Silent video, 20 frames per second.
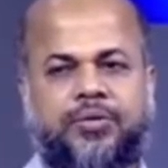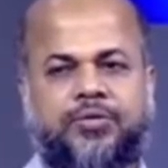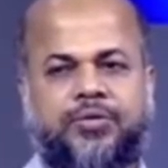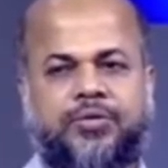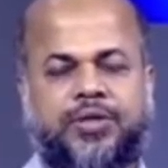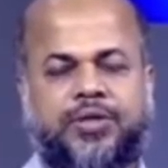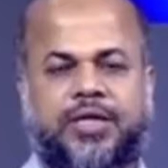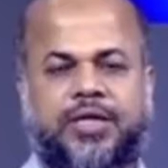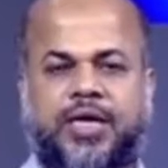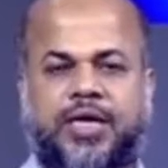তো
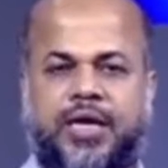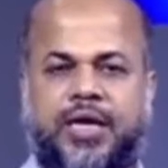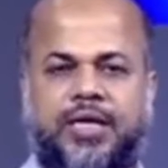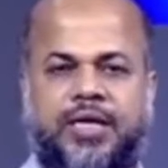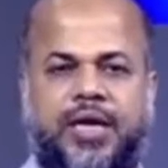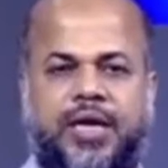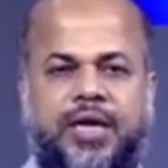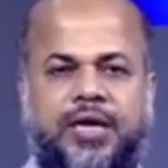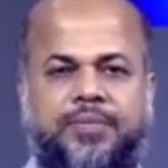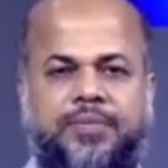এটা খান
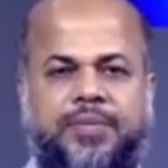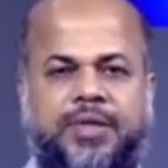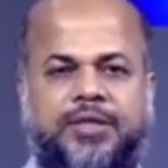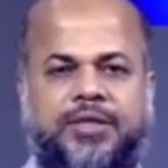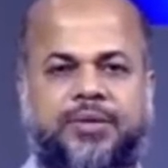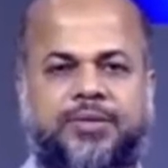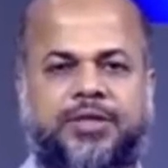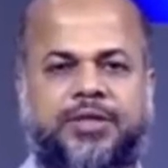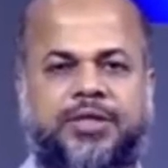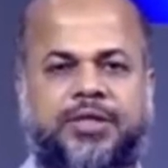আর
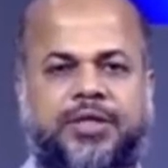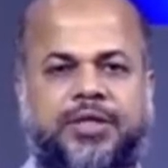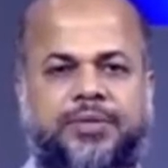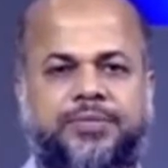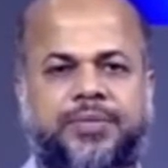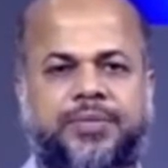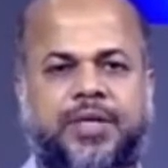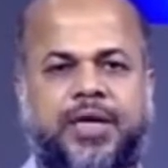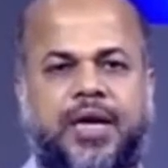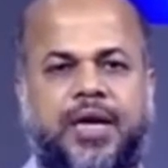পাশাপাশি
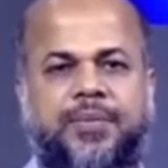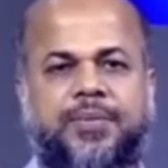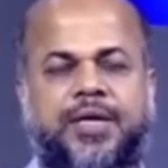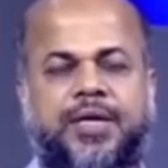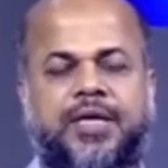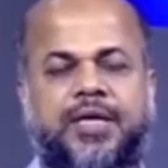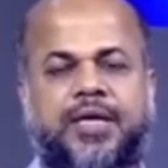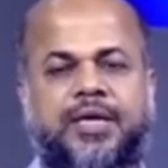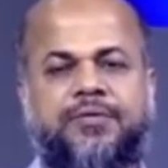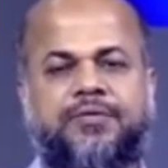
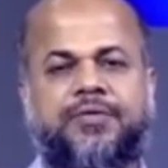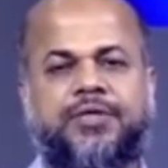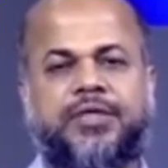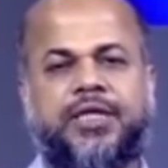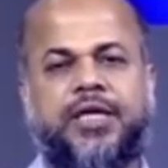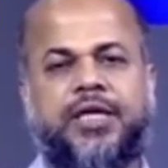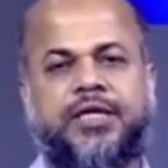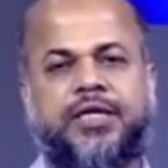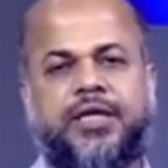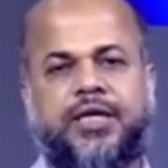আপনাকে
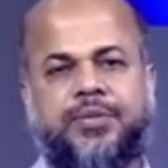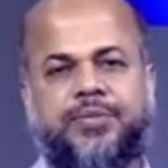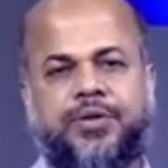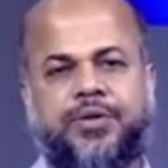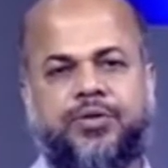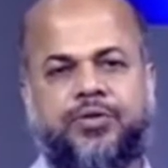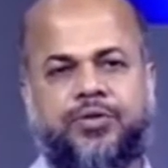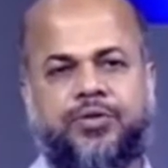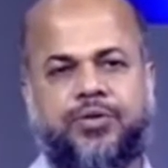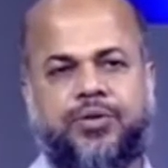ফিজিক্যাল থেরাপি
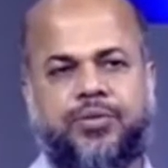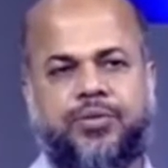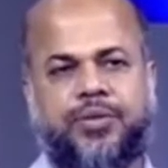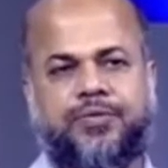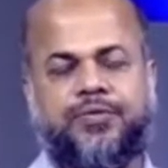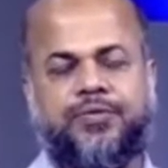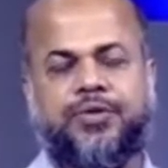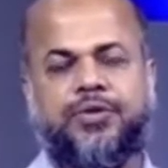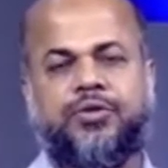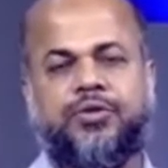করতে হবে
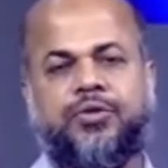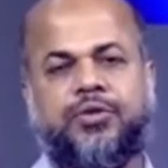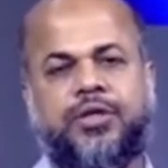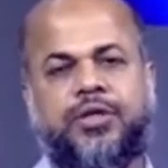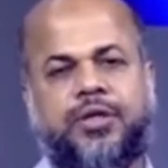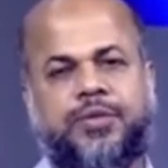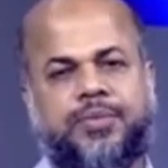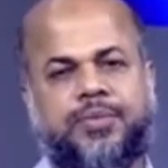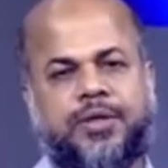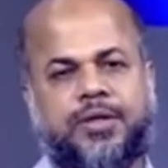
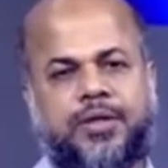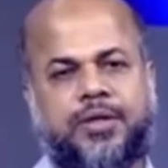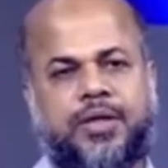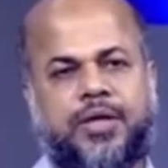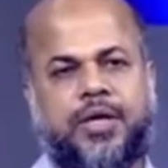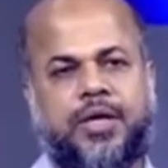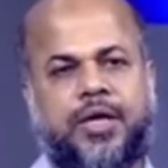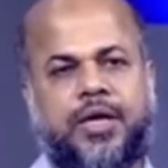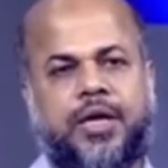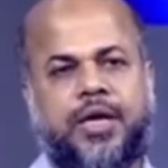ফিজিওথেরাপি
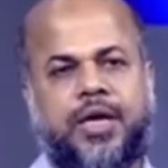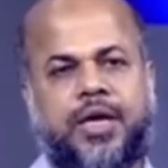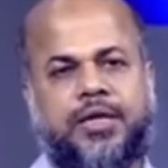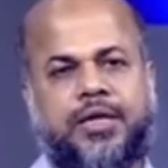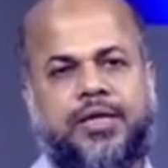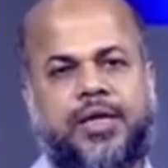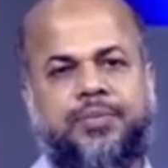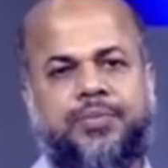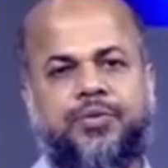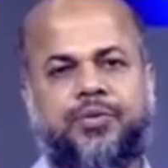
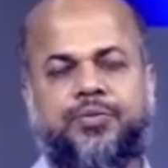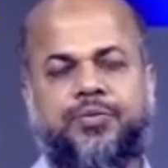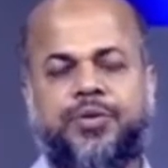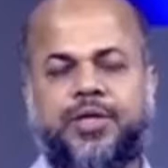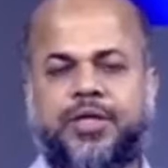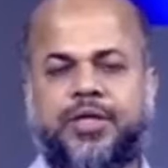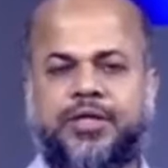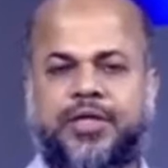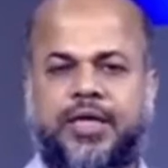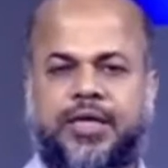একটা
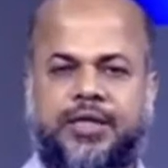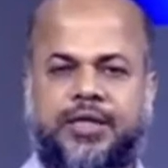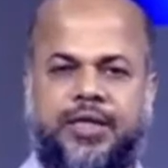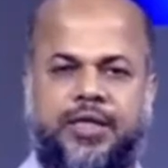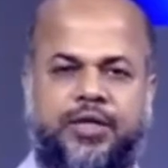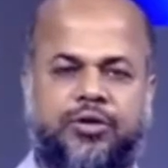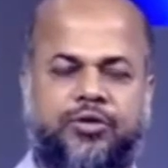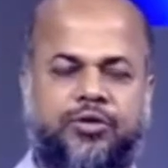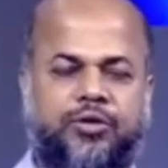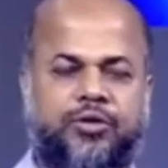অ্যাপ্রোপ্রিয়েট
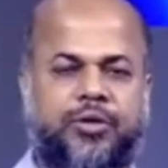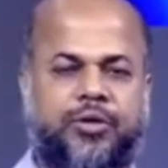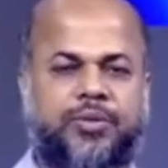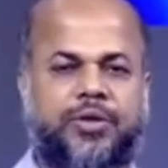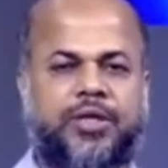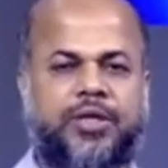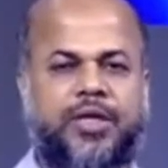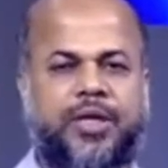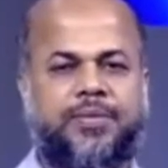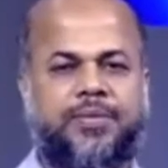ডাক্তারের
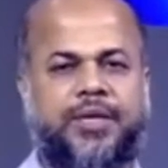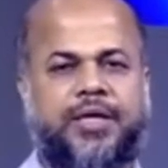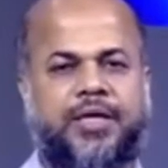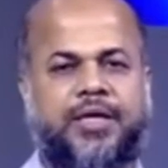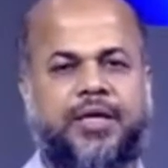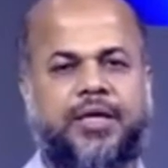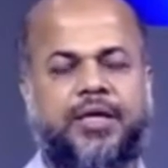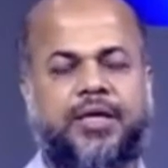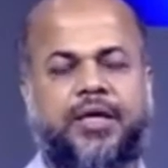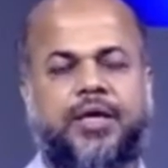তত্ত্বাবধানে
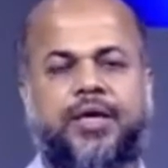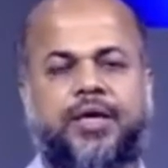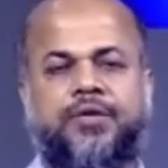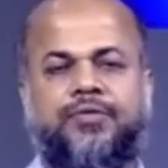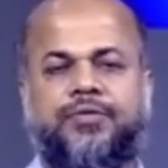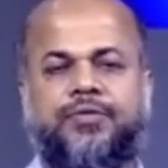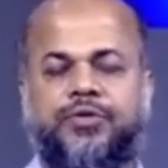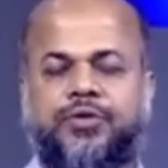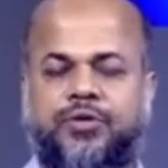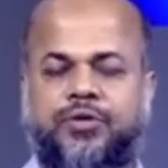আপনাকে
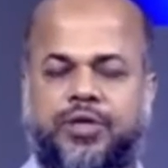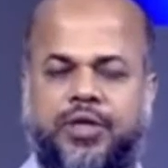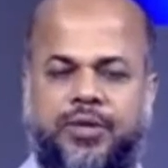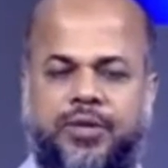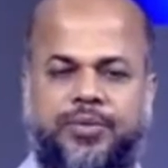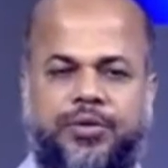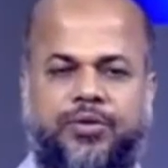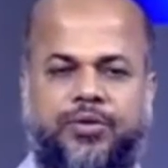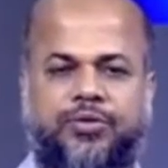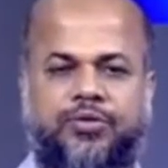
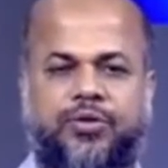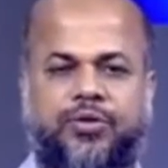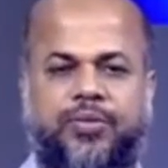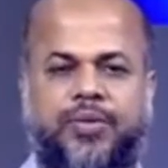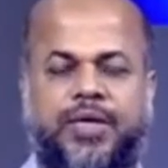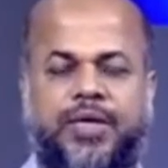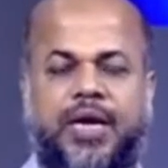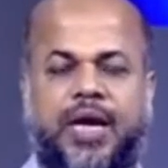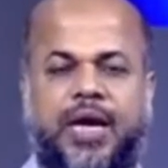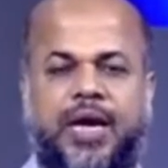ফিজিওথেরাপি করতে
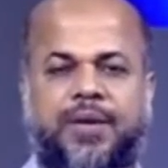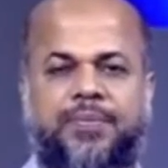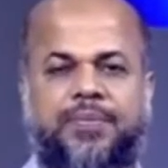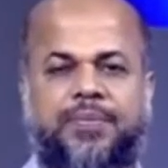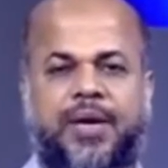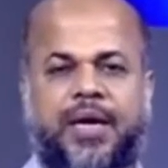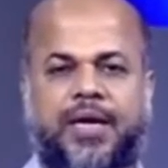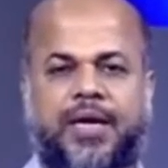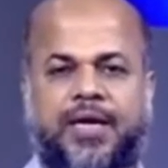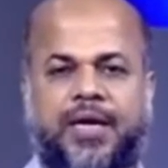হবে না
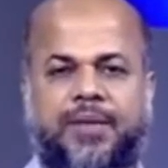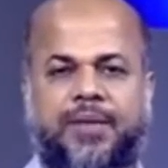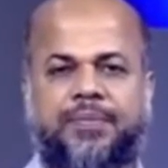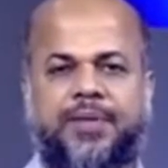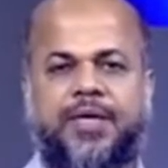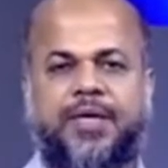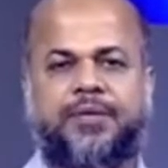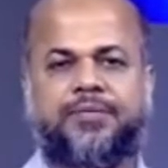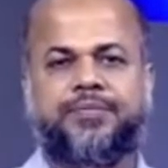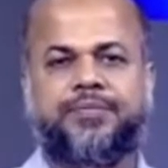পারলে
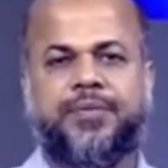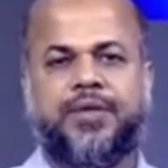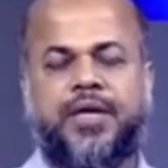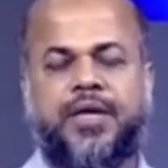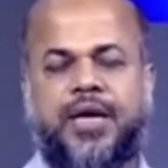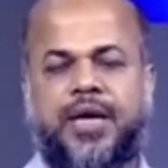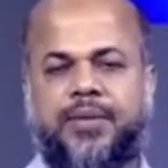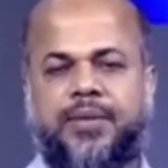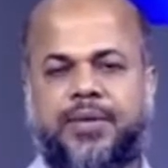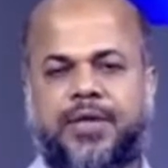আপনি
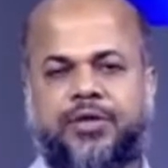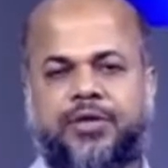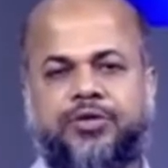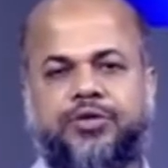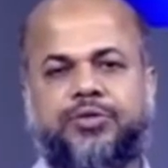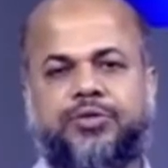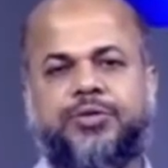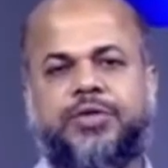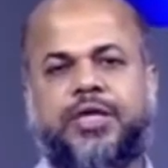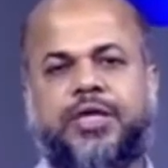আমার
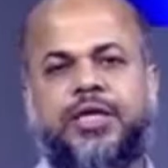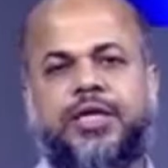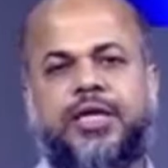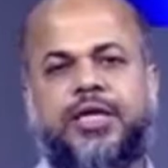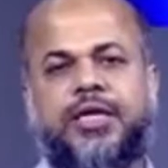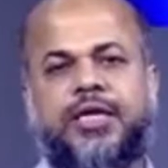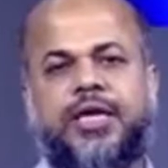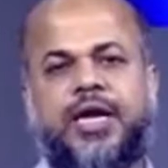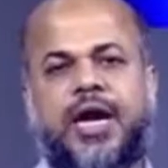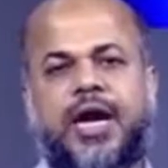ইউটিউব
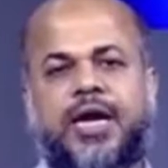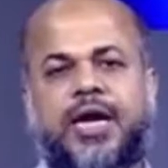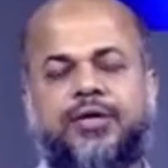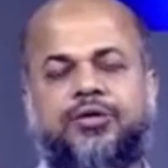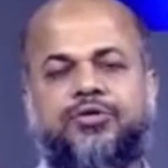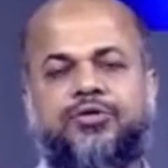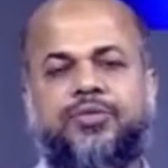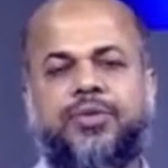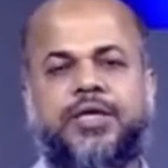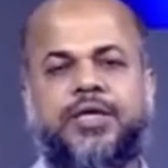চ্যানেলে গিয়ে
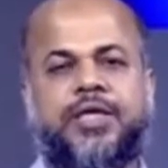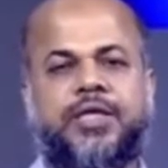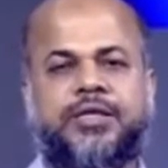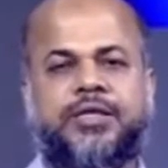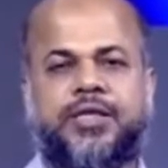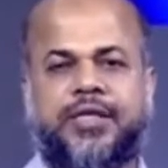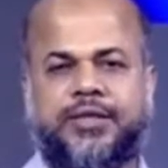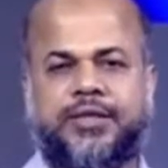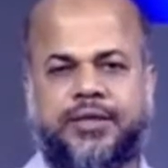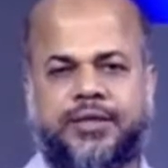হাঁটু ব্যথার
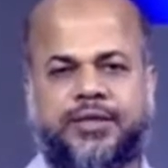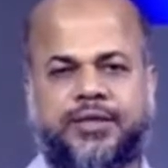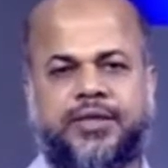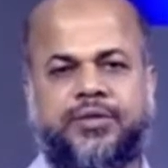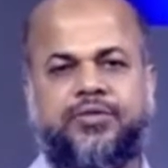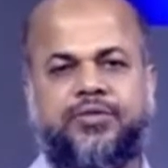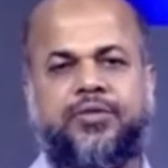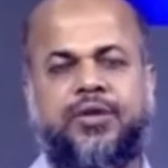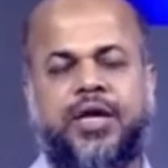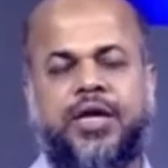যে
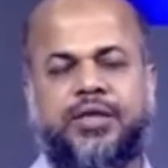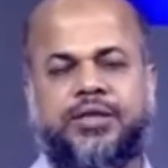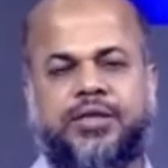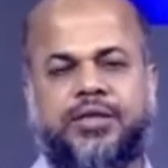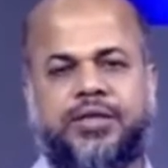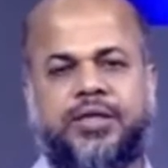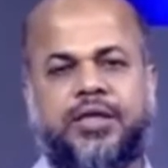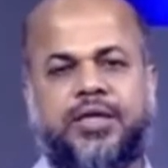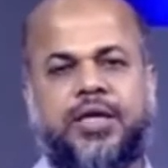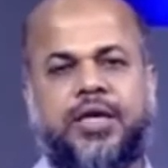এক্সারসাইজগুলো আছে